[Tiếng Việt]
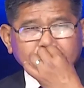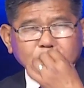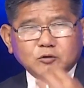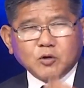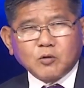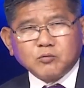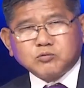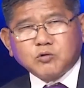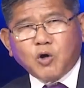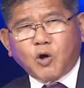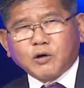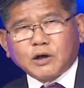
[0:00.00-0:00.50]

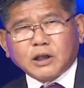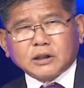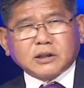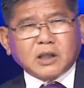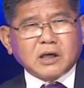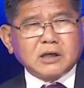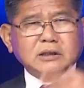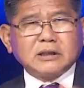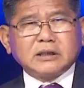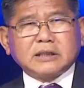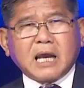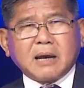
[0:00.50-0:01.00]
chúng tôi đã
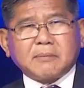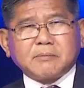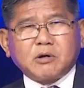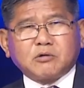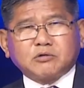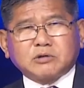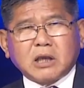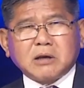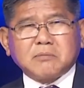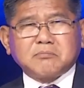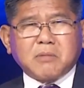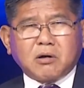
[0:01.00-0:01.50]
từng đi ra
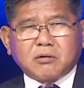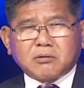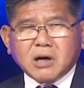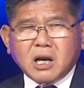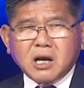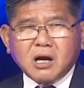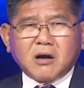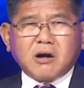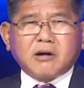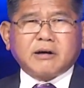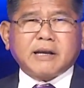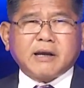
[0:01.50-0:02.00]
biểu tình bảo
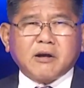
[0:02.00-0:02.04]
đừng có